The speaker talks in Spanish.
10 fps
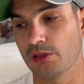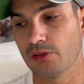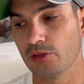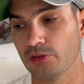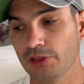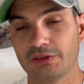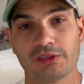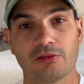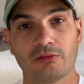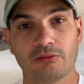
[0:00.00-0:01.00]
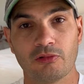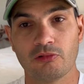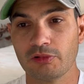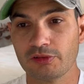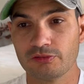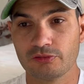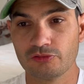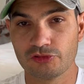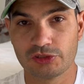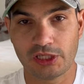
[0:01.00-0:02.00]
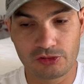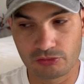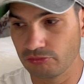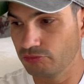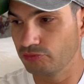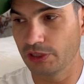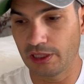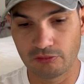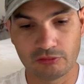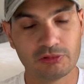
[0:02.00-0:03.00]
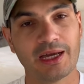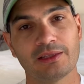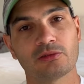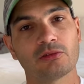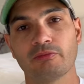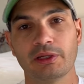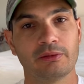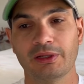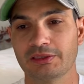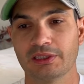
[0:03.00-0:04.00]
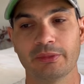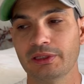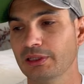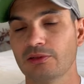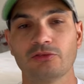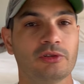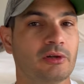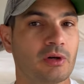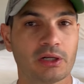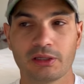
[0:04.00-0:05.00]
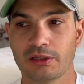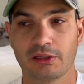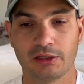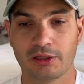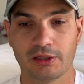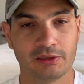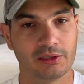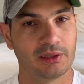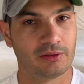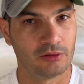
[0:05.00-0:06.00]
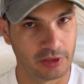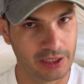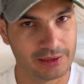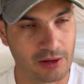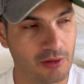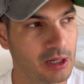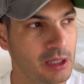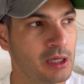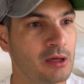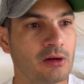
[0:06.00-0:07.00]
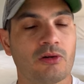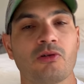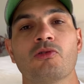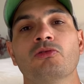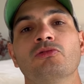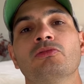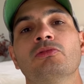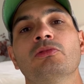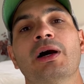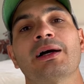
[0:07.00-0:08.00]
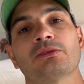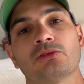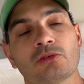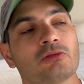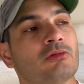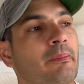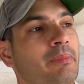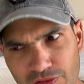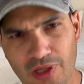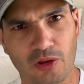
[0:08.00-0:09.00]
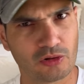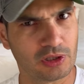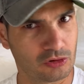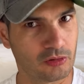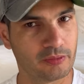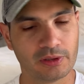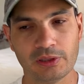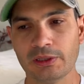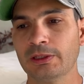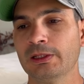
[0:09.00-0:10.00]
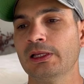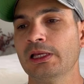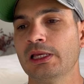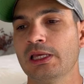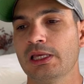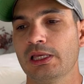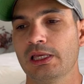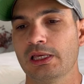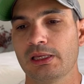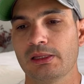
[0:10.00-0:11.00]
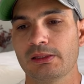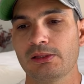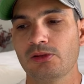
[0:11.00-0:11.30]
donde hicieron un, stage, un, teatro básicamente que lucía igual que, este que, donde estaba, con un actor, un impersonador de Trump eh,